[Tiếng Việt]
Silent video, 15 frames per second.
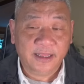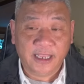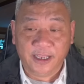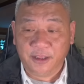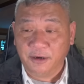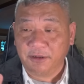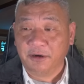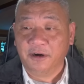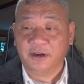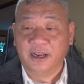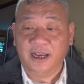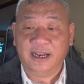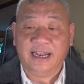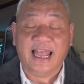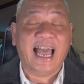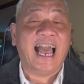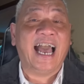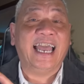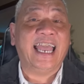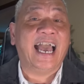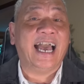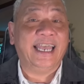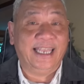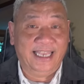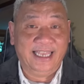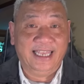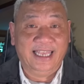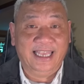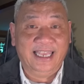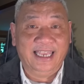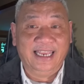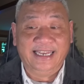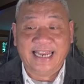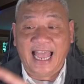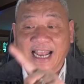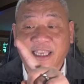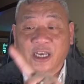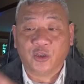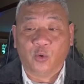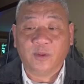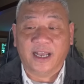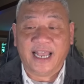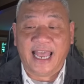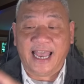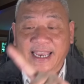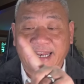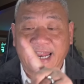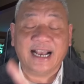Thì thường thường á, là 22. Đảng Dân Chủ thắng 2,